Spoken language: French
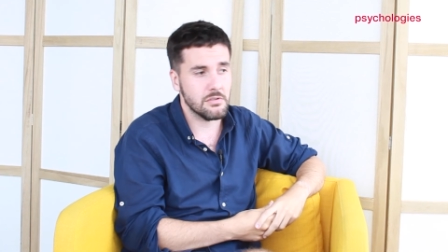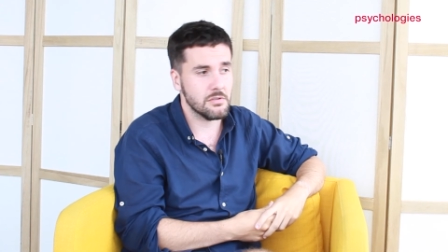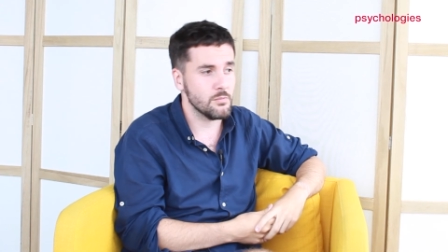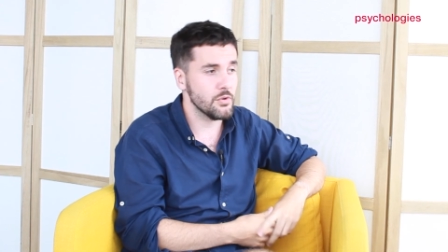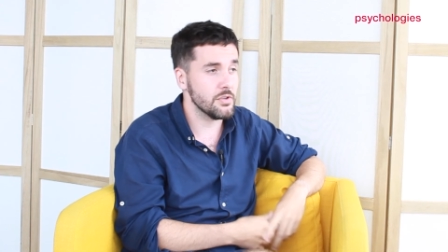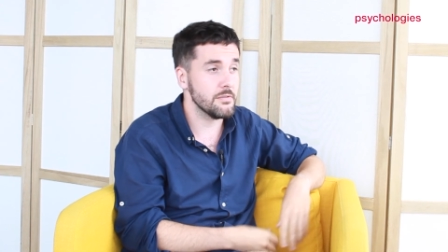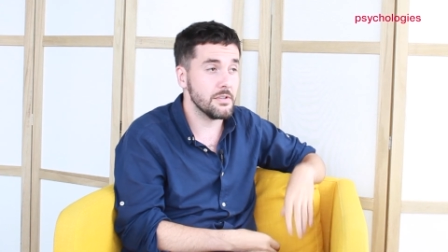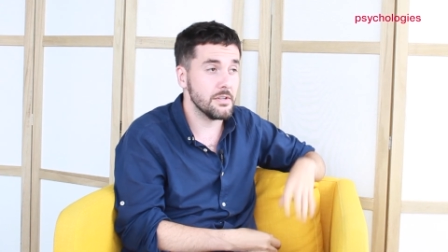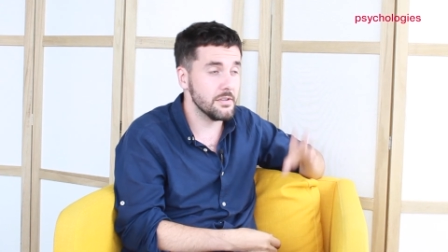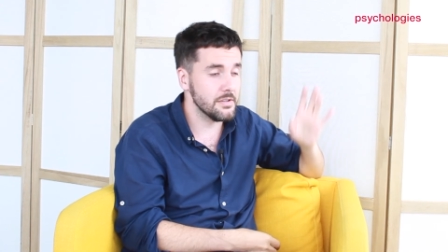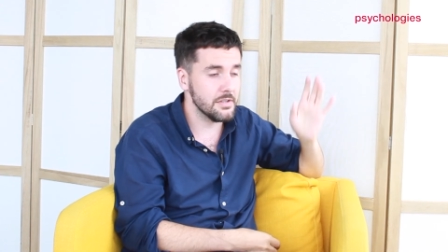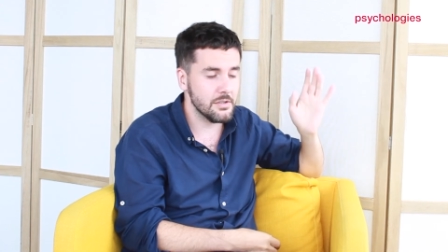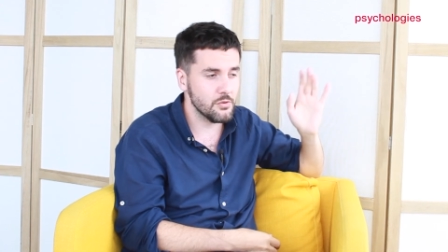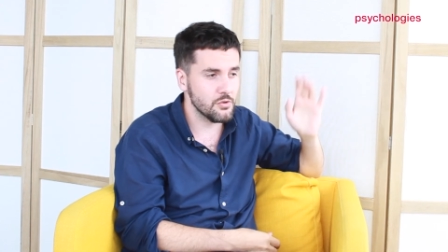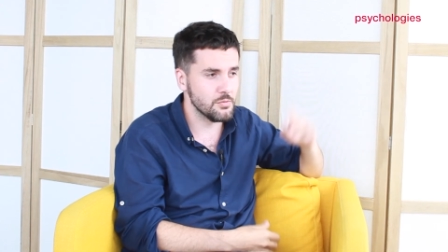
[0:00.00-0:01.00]
Euh, moi, ça fait
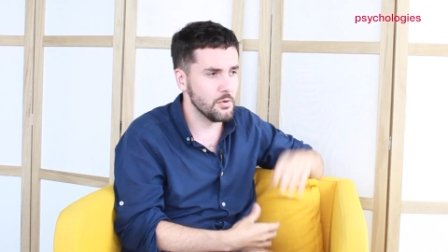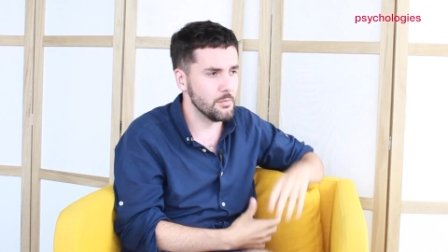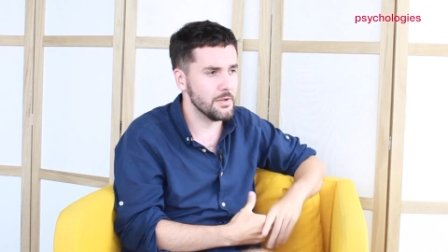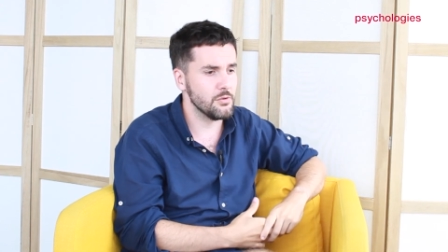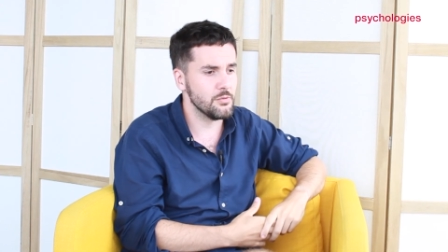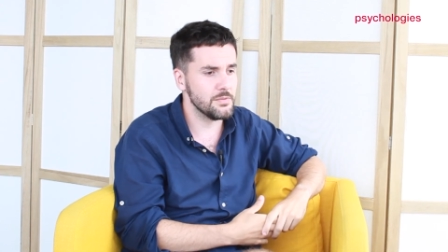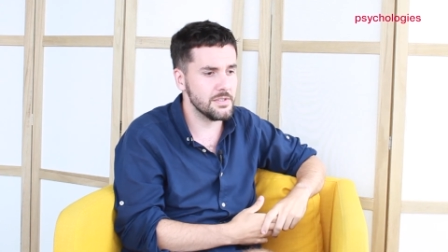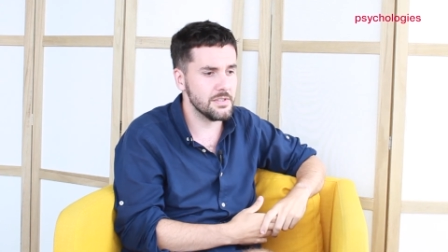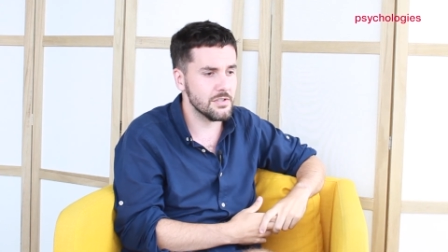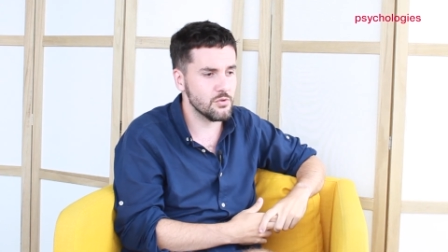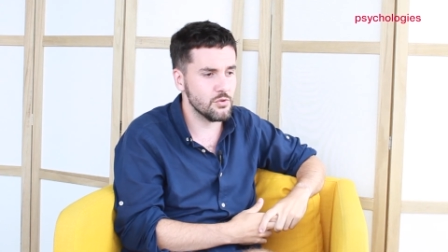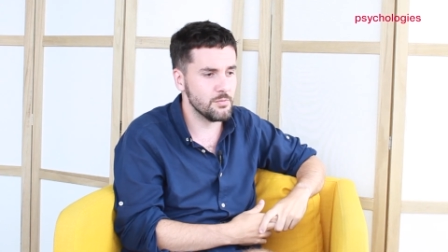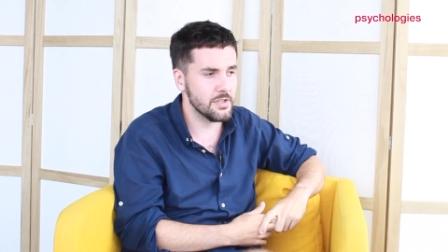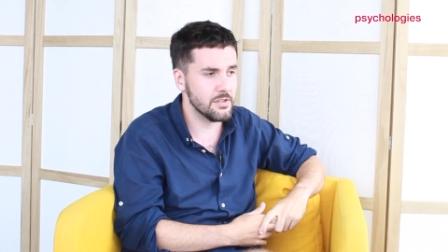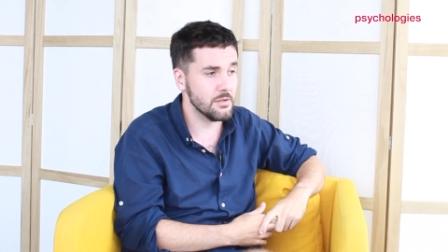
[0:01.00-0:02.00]
des années que je prends pas de petit
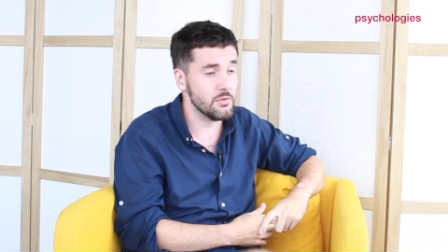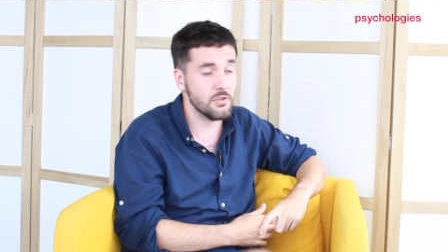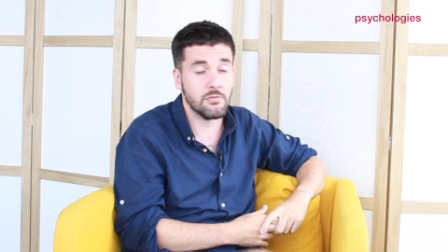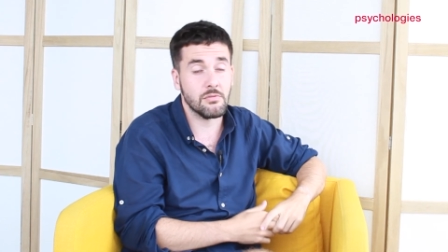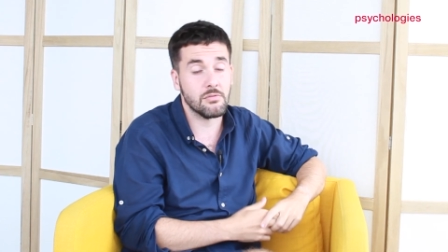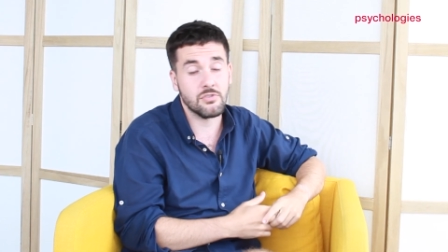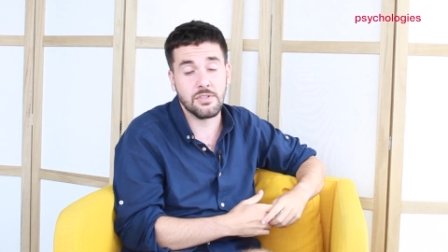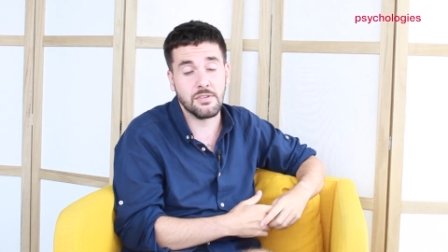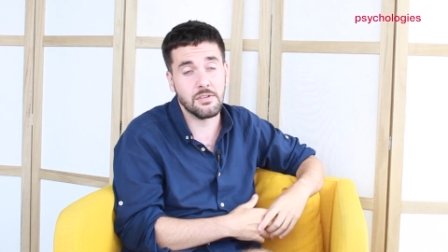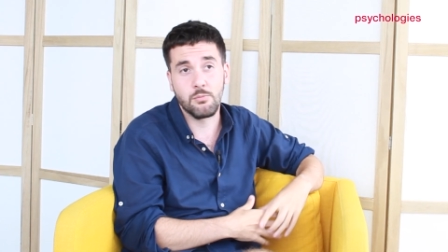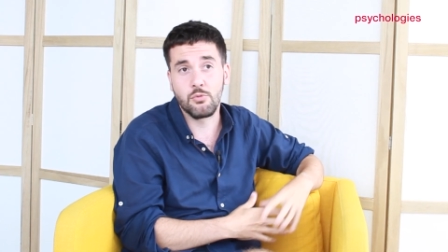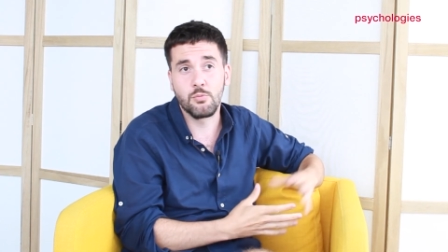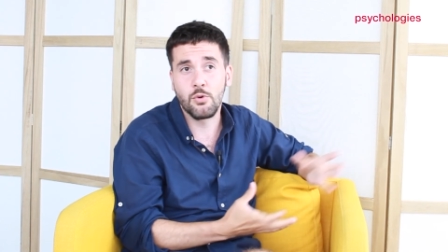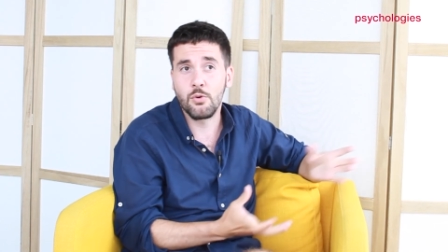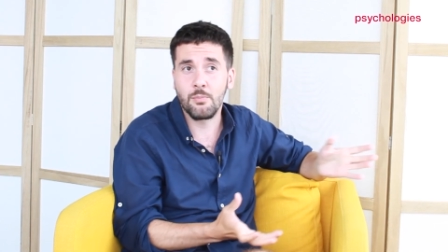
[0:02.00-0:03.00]
déj le matin parce que j'ai
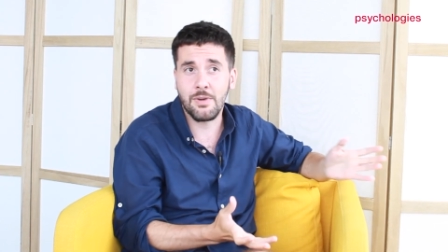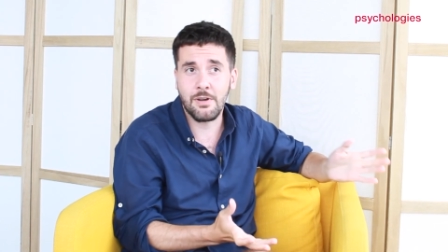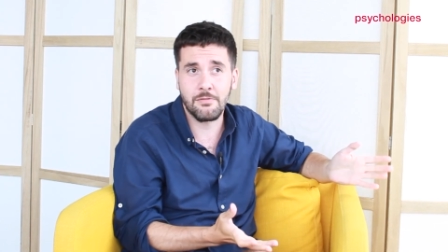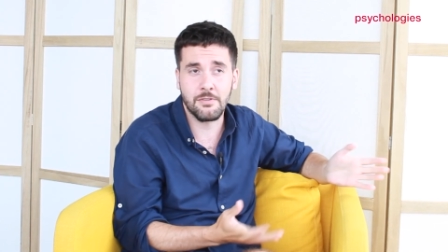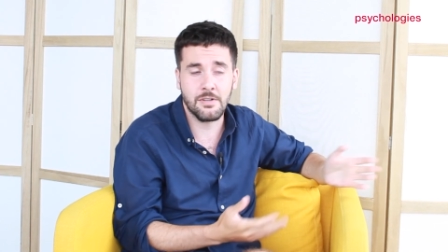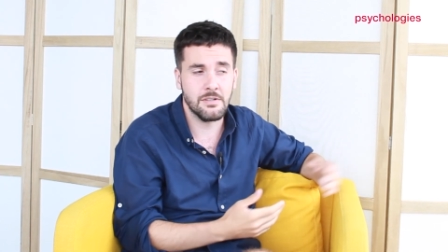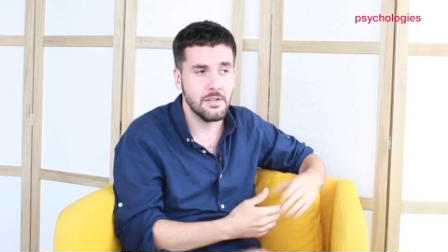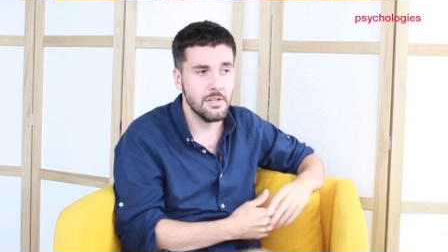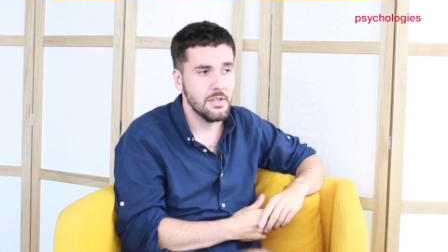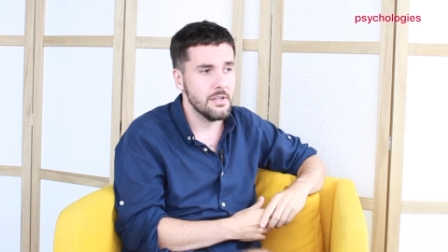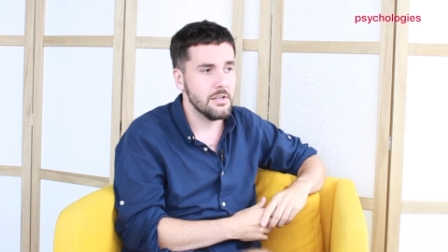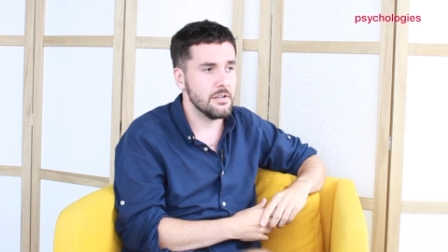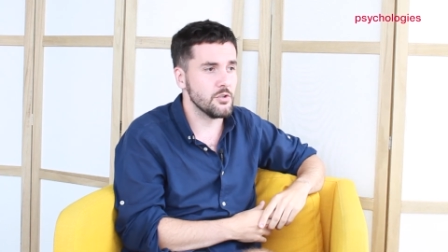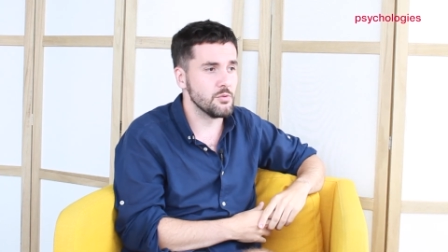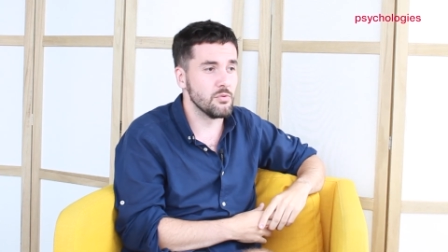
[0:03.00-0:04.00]
simplement pas faim
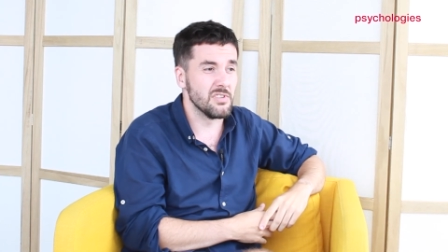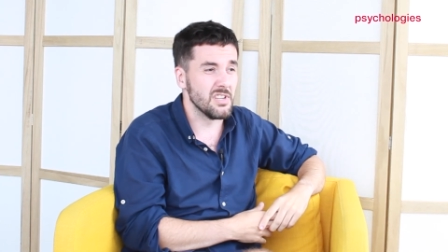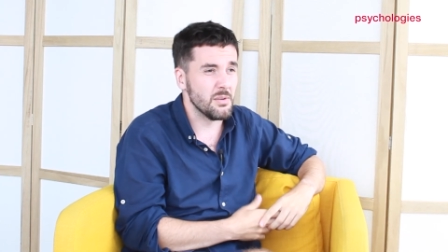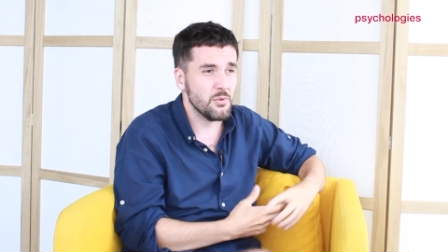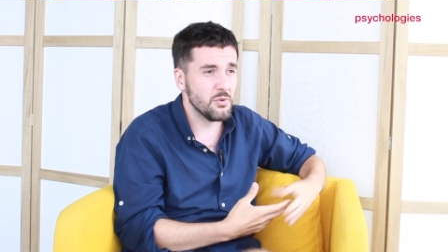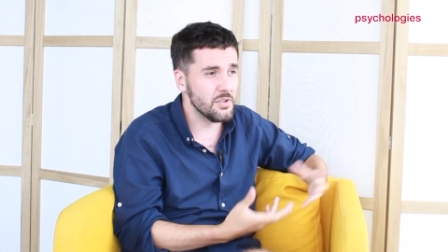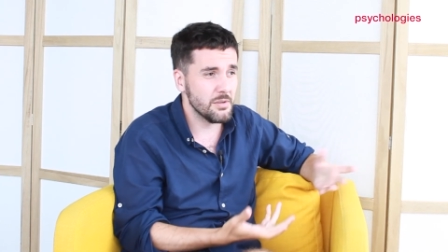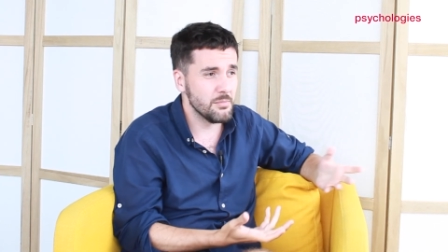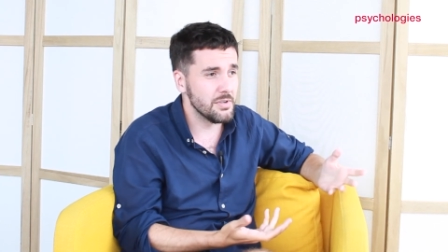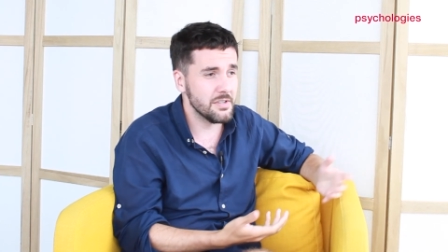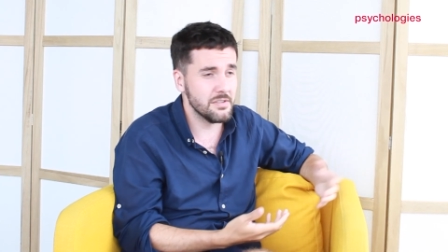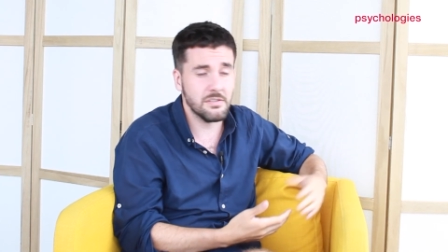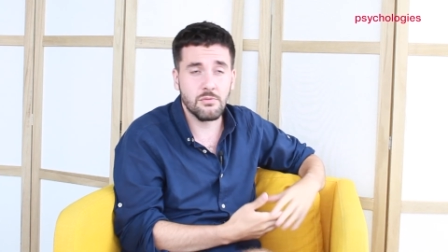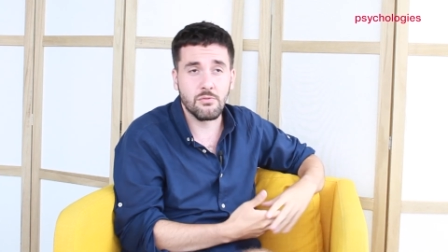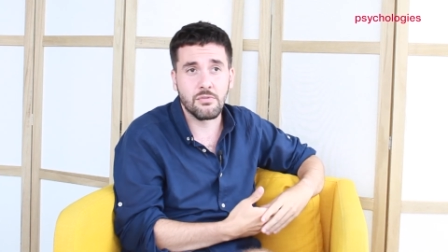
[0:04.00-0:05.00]
et je prendrai aucun
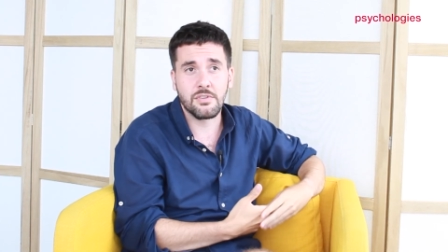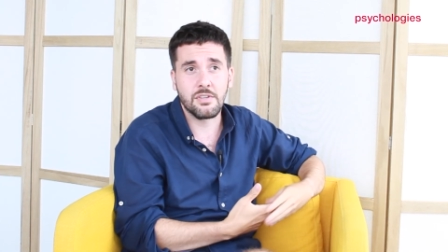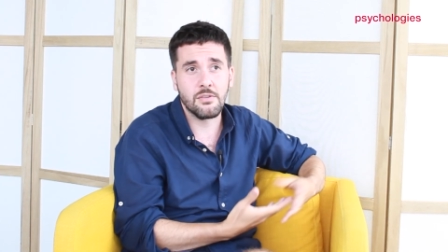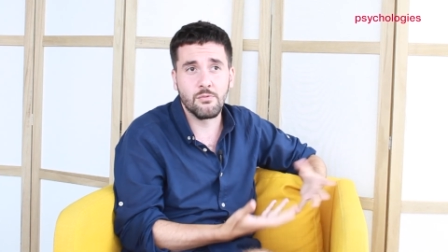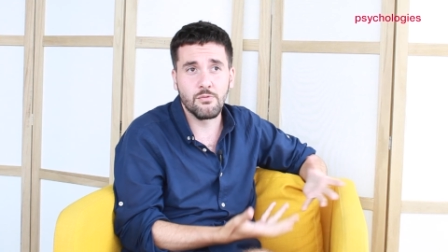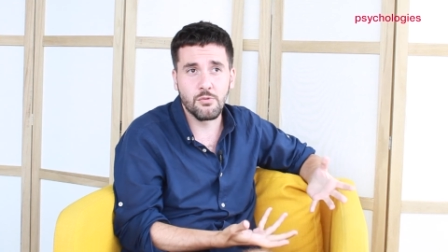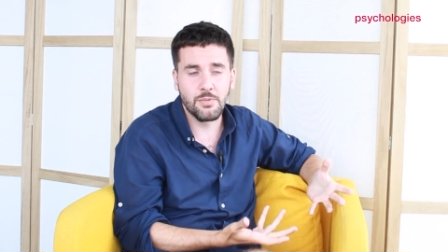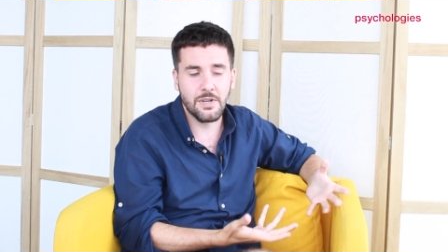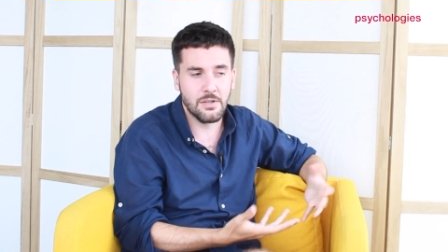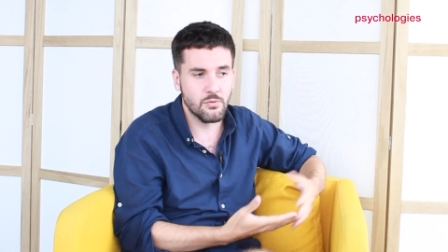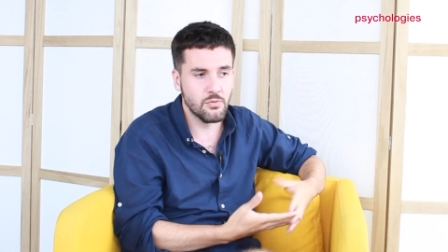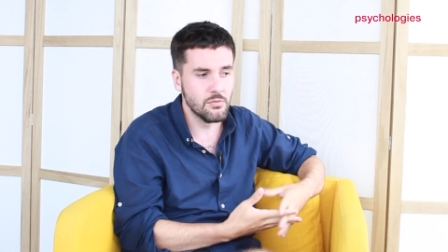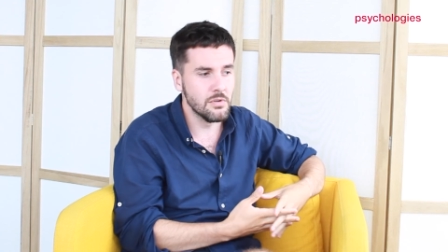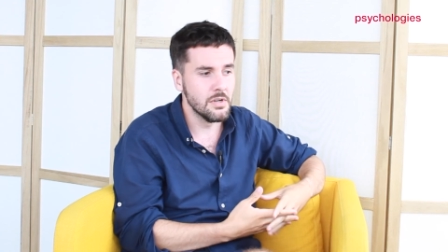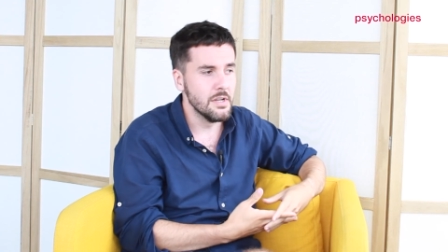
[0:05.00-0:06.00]
plaisir, donc ça ne vaut pas le
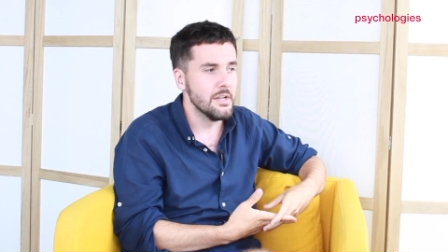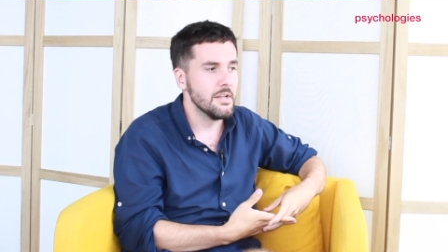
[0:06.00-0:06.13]
coup.